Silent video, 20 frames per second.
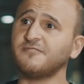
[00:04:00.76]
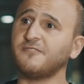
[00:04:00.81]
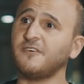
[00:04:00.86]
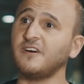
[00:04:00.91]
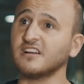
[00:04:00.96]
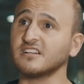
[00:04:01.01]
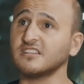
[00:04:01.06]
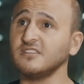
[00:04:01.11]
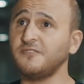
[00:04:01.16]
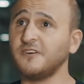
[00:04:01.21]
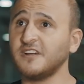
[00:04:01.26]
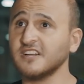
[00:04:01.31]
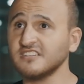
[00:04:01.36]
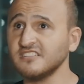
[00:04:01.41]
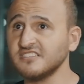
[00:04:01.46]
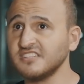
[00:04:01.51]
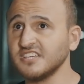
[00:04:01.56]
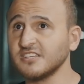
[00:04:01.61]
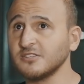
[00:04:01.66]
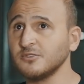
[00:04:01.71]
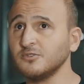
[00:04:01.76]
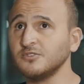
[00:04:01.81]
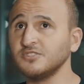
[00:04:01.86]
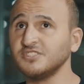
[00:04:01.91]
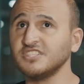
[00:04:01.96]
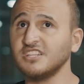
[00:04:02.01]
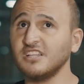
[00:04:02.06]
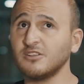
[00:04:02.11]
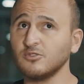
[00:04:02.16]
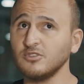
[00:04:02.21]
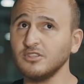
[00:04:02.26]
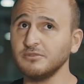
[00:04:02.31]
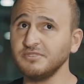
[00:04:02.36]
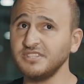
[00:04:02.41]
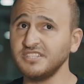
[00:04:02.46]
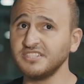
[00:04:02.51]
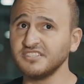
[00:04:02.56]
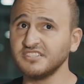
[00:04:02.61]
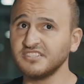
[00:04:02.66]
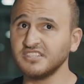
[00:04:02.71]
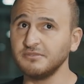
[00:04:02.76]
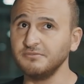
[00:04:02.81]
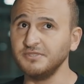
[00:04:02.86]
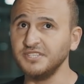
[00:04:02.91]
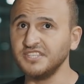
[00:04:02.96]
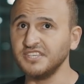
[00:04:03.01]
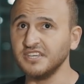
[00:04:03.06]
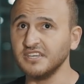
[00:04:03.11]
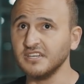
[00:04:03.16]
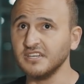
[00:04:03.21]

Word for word: farklı farklı teknolojiler olabilirdi tabii ki.